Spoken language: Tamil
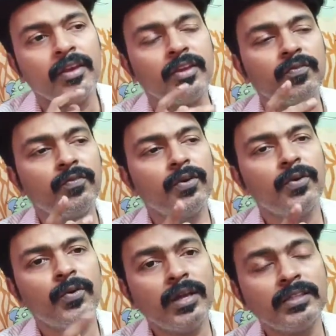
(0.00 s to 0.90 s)

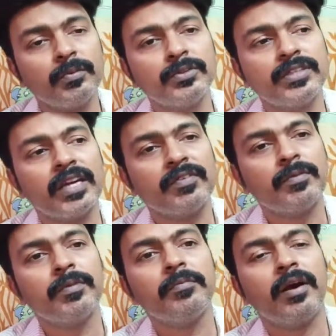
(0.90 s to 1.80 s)
இவ்வளோலாம் அந்த பொண்ணு சாக்ரிஃபை
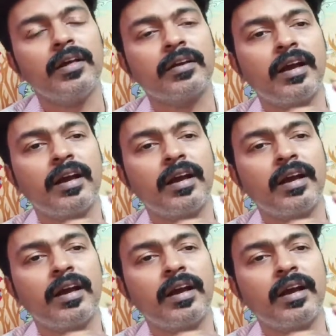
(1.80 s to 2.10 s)
பண்ணி மா